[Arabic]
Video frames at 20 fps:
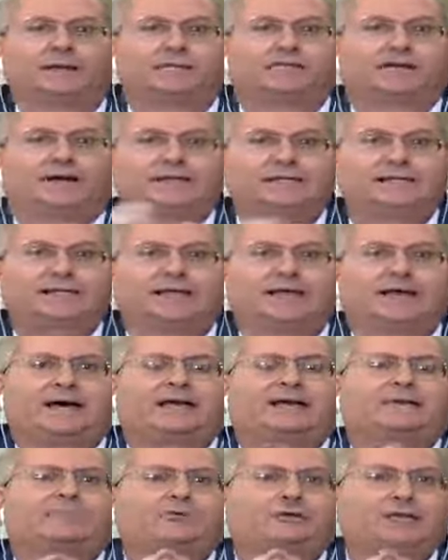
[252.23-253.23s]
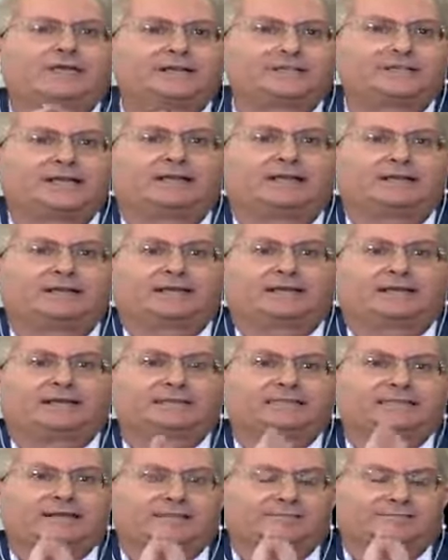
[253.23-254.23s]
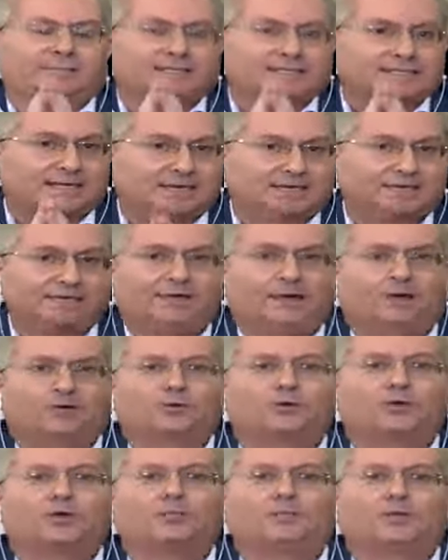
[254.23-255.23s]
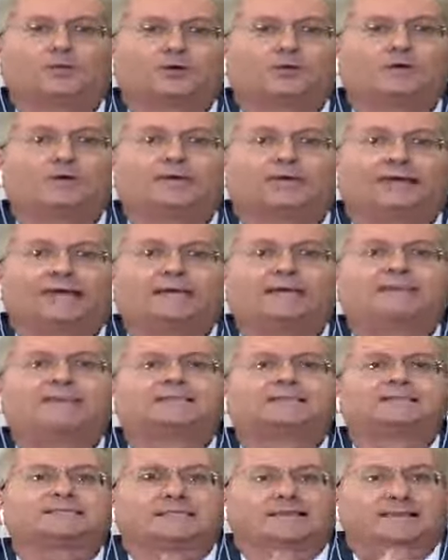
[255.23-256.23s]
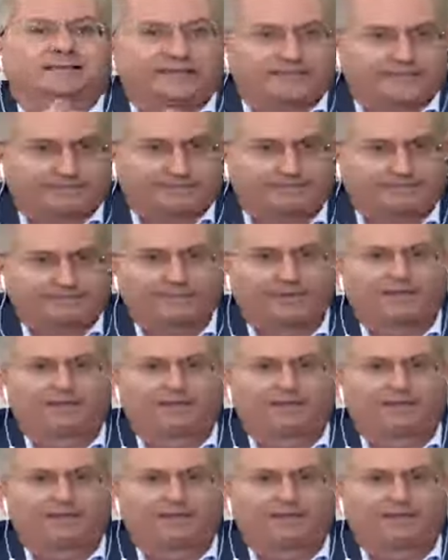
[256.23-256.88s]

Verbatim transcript: فاذا انا منشتي اذا ما صار في حكومه من هون لعيد الصليب